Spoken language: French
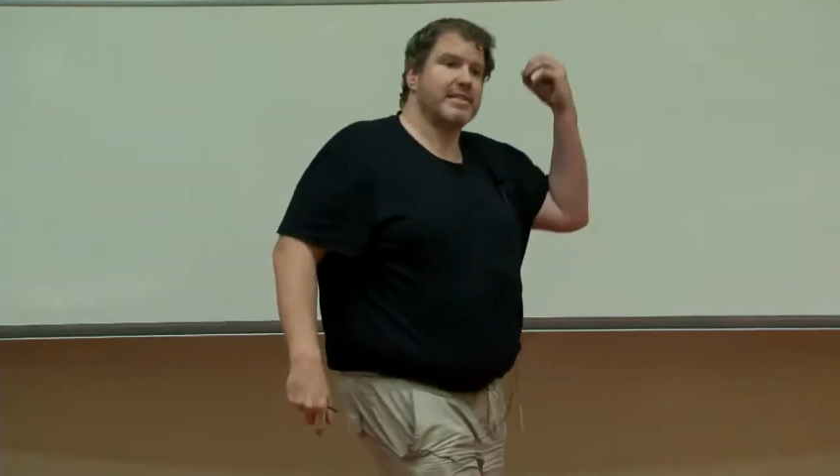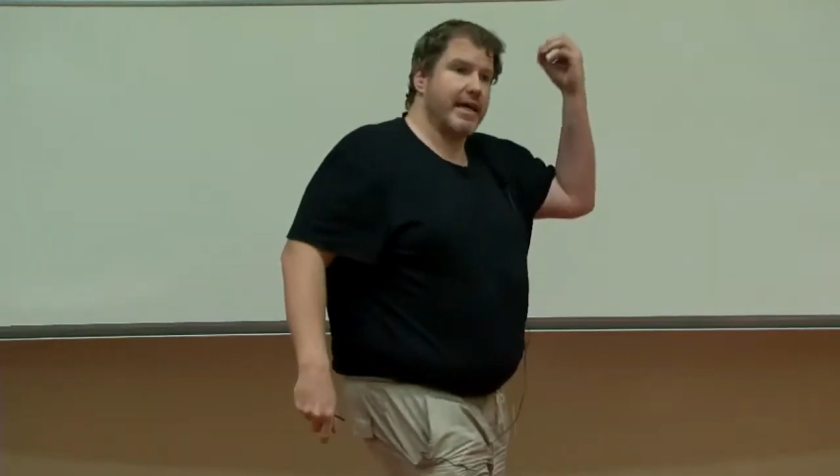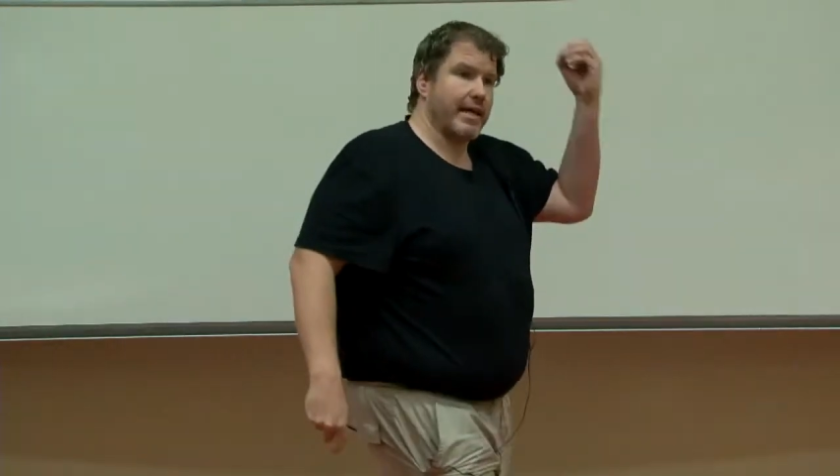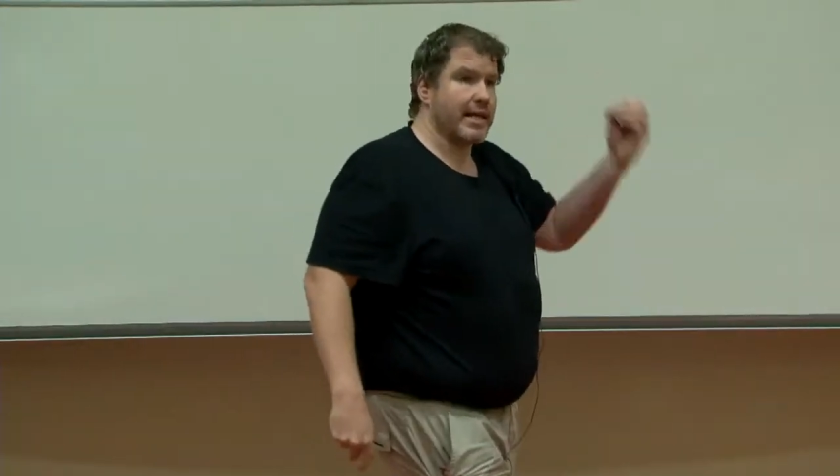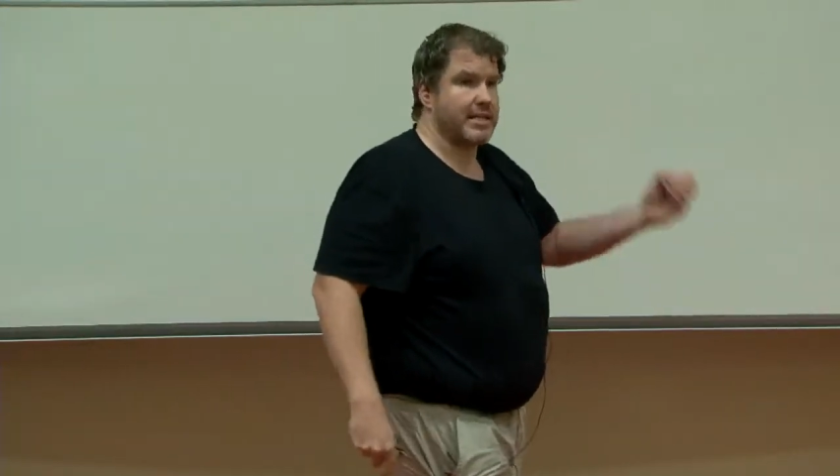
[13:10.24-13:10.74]
qui
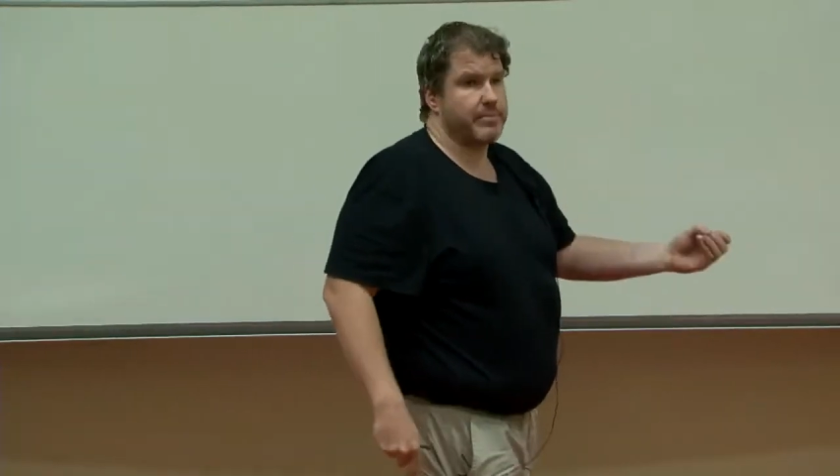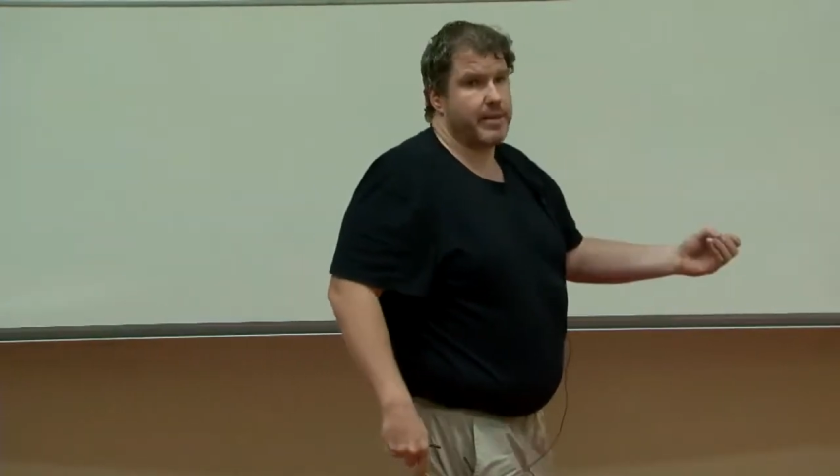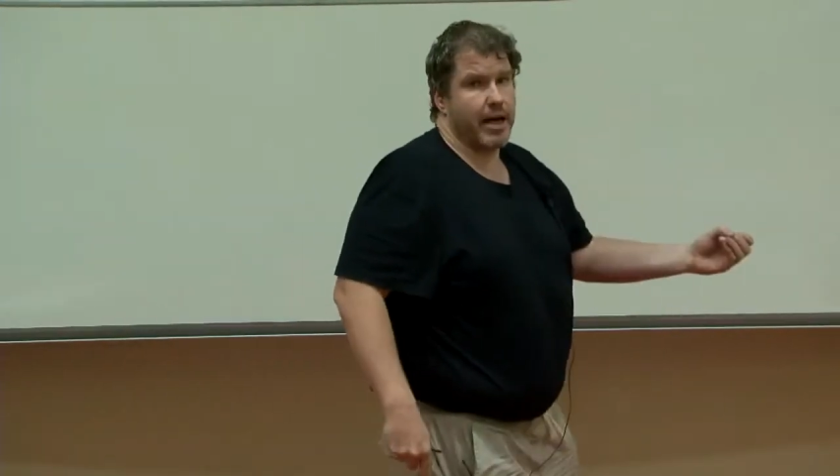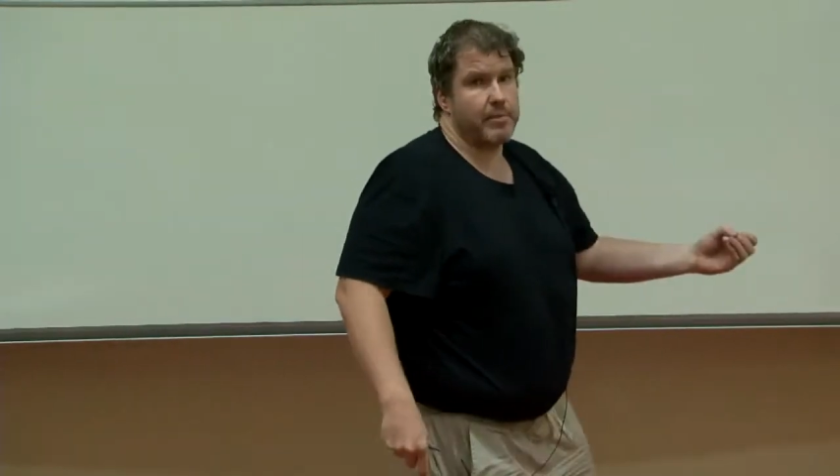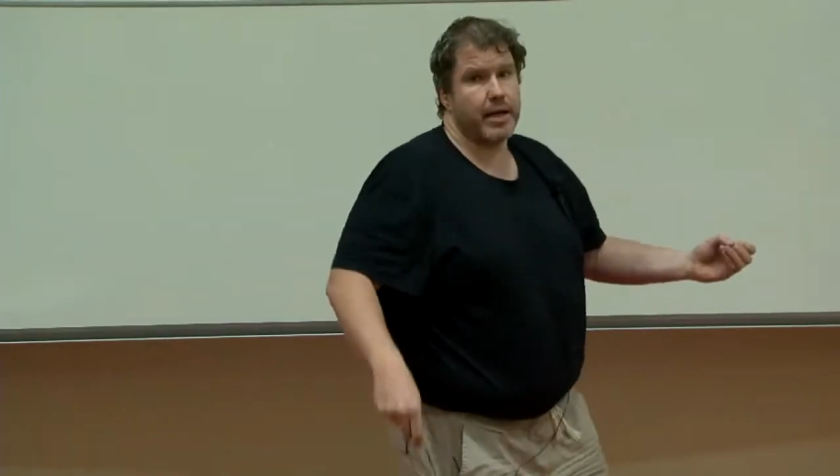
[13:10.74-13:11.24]
est
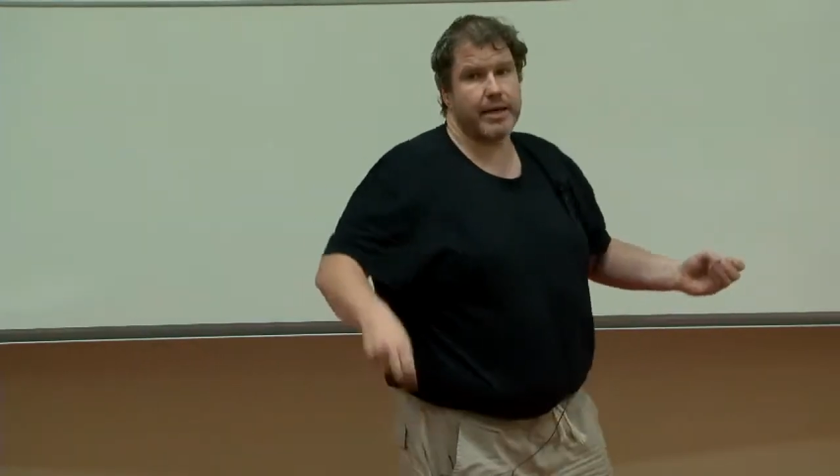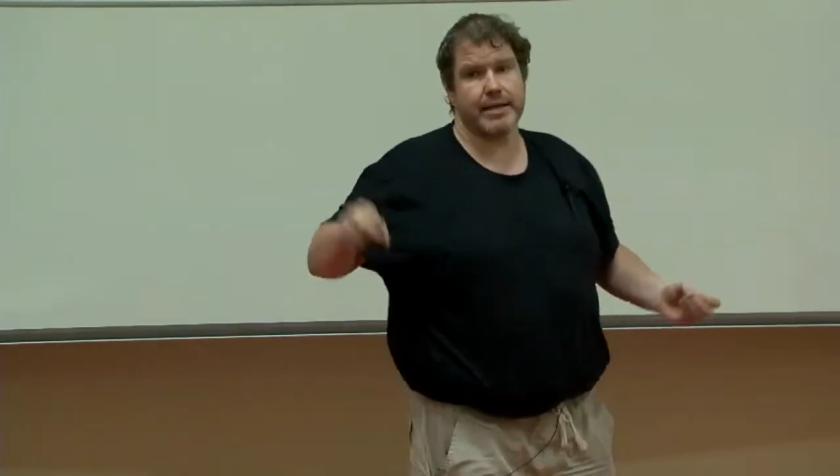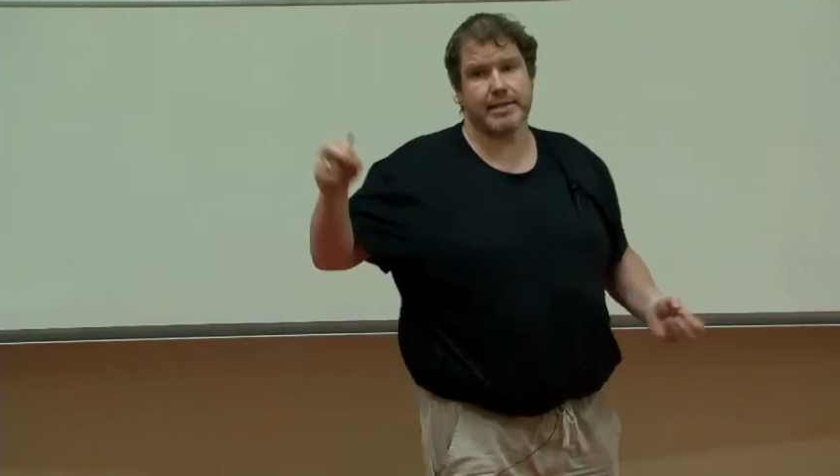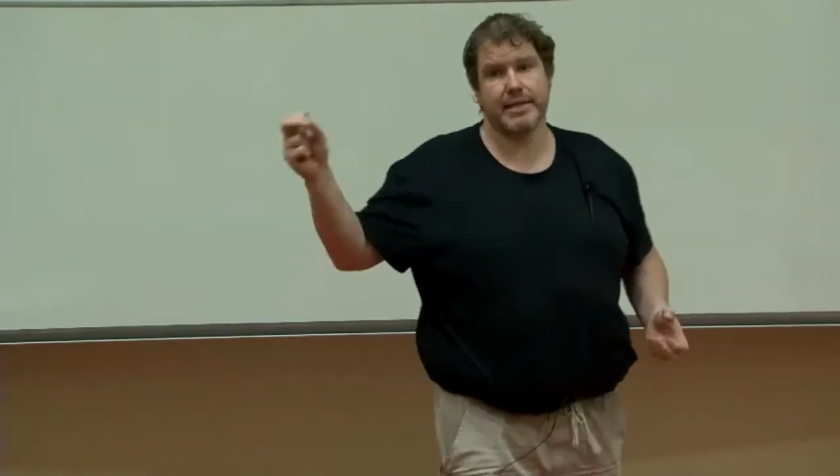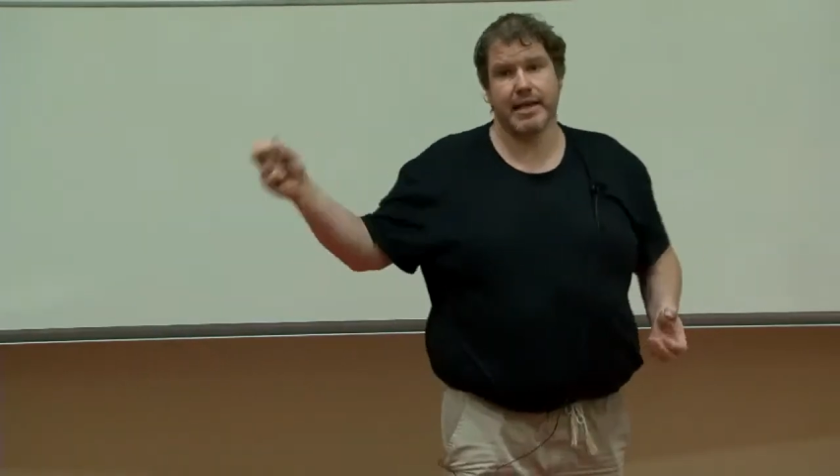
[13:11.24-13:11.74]
acceptable et
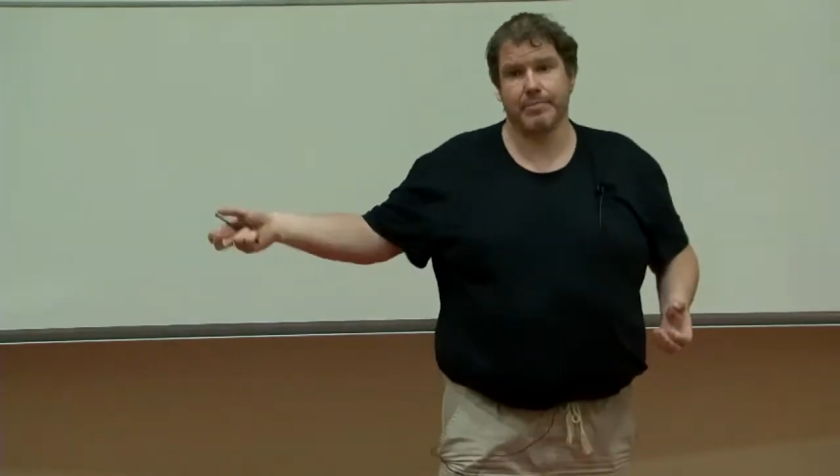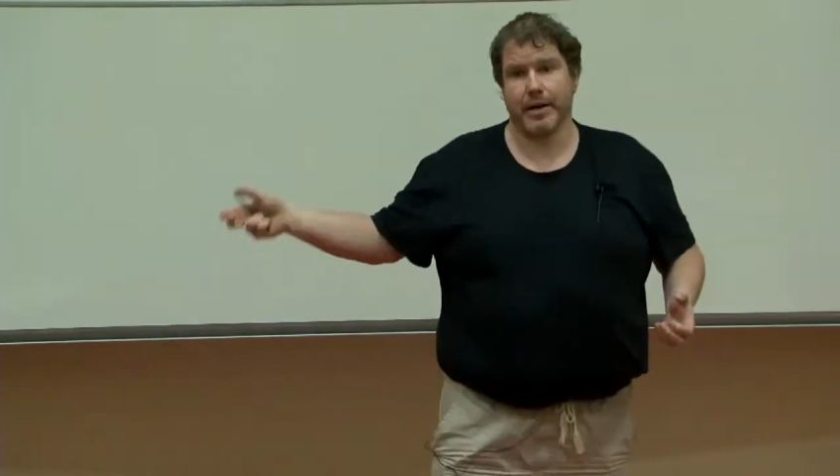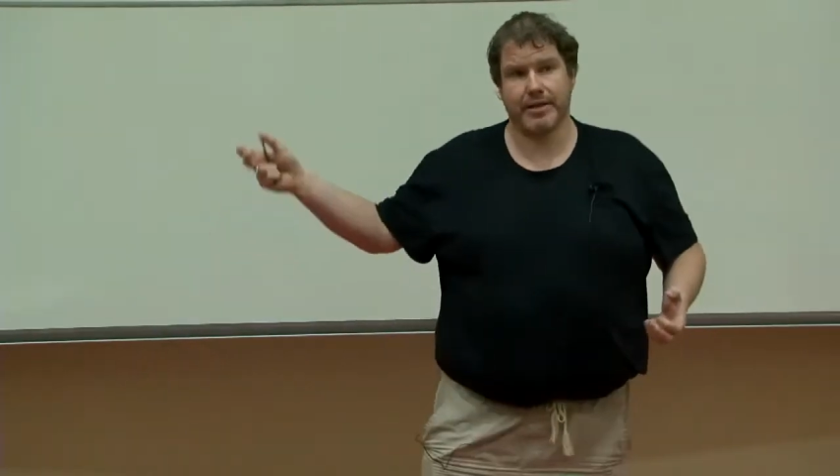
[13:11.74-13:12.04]
qu'est-ce qui ne l'est pas,